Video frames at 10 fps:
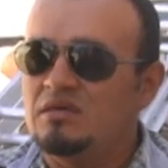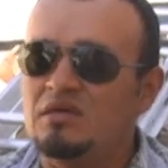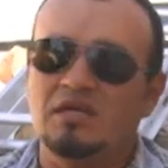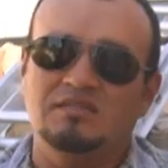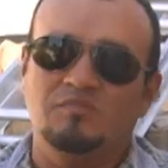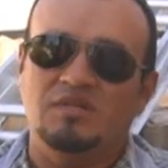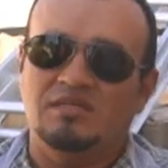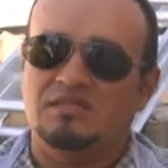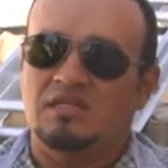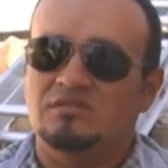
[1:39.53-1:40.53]
y le hacemos la
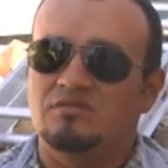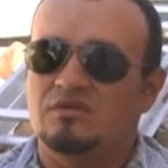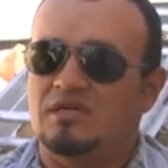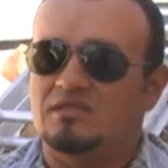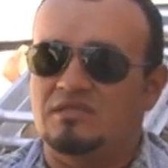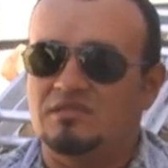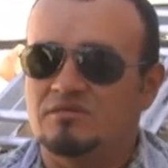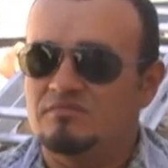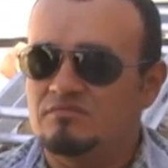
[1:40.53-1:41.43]
instalación gratis.